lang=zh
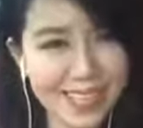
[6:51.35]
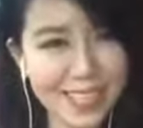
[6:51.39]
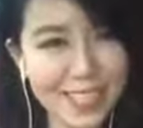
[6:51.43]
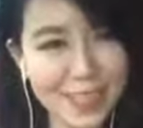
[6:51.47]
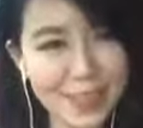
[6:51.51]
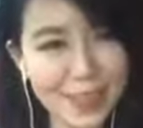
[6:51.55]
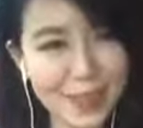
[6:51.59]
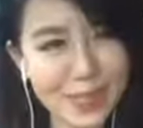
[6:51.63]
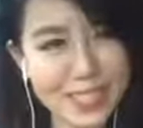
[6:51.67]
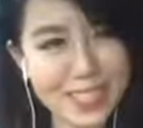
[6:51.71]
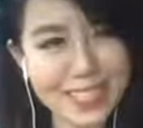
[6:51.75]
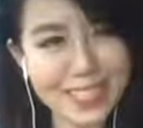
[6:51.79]

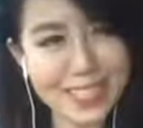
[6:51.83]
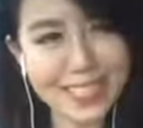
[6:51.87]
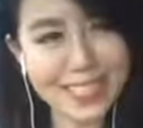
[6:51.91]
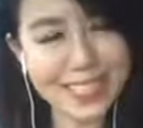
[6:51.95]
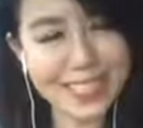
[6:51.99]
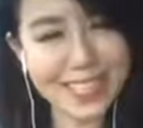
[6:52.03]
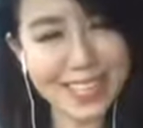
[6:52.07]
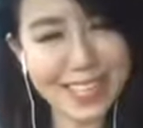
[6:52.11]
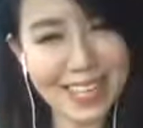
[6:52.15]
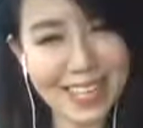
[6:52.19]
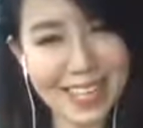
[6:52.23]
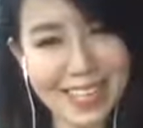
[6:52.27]
那我这
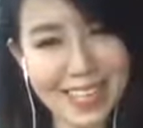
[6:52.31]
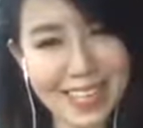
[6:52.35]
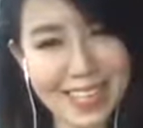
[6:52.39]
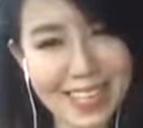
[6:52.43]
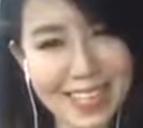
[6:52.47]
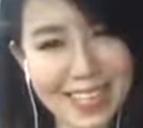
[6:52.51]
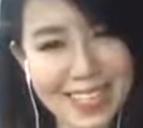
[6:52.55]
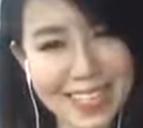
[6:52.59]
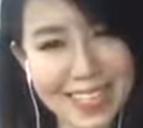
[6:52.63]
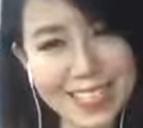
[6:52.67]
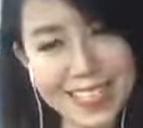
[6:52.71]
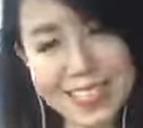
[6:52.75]
啊，
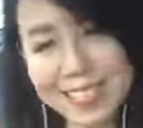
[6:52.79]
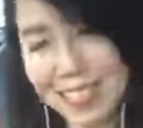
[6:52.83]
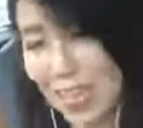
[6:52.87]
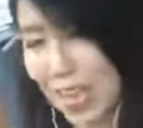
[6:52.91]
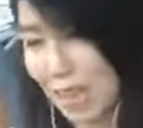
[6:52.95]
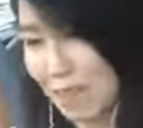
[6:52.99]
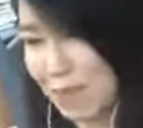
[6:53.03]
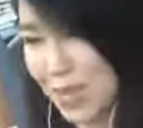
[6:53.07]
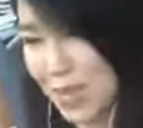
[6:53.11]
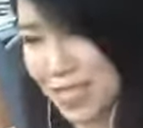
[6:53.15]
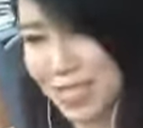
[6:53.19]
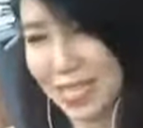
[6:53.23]
暂时
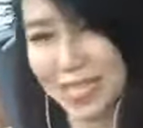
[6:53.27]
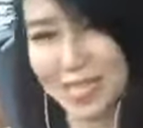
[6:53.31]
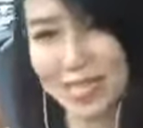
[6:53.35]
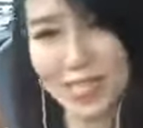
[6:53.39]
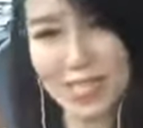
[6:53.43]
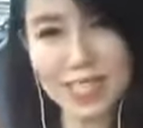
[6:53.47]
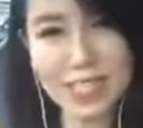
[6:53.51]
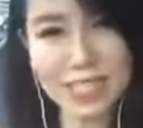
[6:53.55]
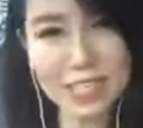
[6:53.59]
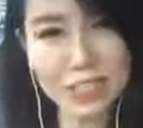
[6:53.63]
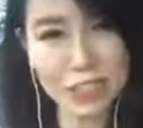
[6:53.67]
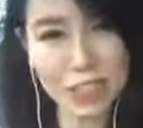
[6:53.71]
还没有想到
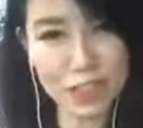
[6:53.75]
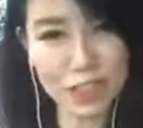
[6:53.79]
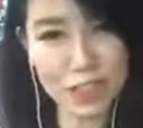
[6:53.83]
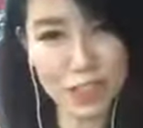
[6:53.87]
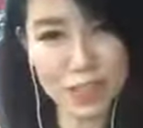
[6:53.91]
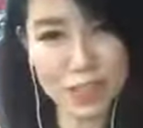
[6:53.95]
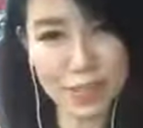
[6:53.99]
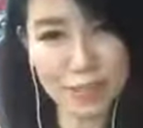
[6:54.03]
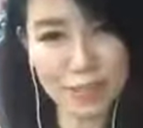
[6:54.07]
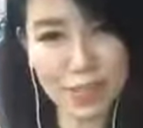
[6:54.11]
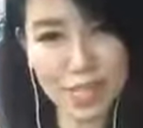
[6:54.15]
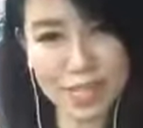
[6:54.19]
一个解
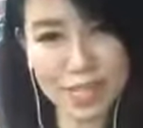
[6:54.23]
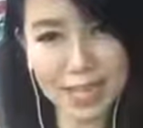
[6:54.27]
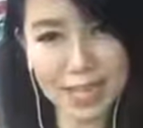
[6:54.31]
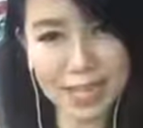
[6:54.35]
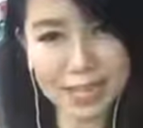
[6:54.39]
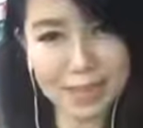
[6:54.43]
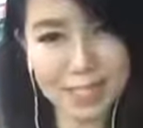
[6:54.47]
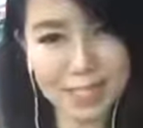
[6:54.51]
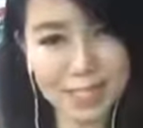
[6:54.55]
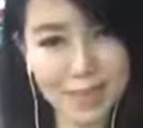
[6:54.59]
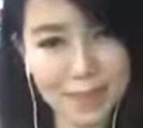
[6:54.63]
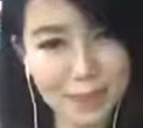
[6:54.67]
决的方
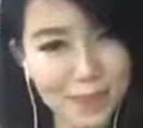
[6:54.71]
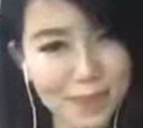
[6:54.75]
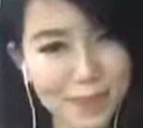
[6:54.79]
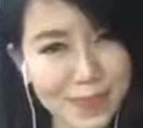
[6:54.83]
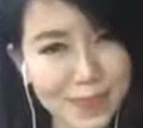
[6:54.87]
案哈。